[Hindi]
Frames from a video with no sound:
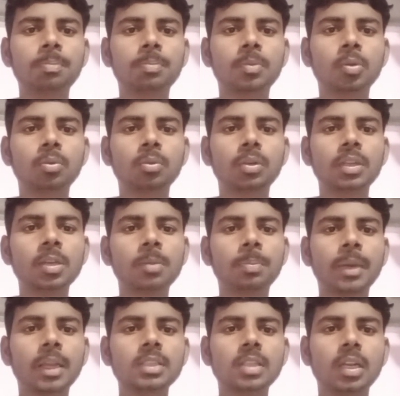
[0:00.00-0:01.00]
आपको रियल
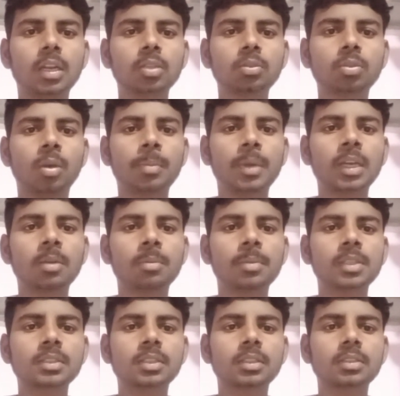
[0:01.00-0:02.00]
प्राइस जानना है तो हमारे
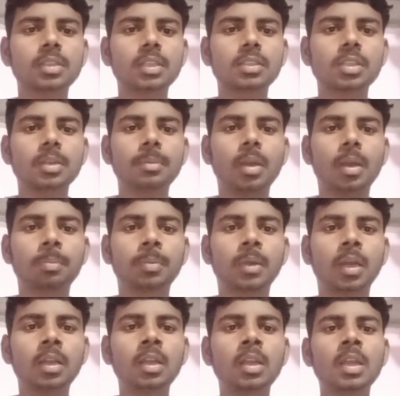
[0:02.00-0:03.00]
कमेंट सेक्शन में
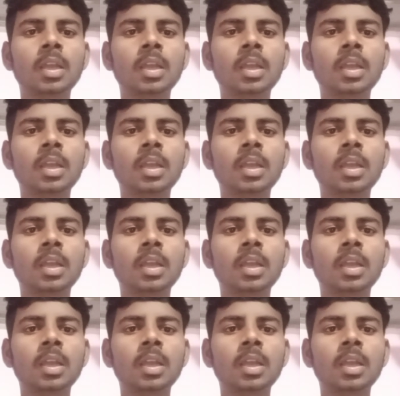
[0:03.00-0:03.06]
आपका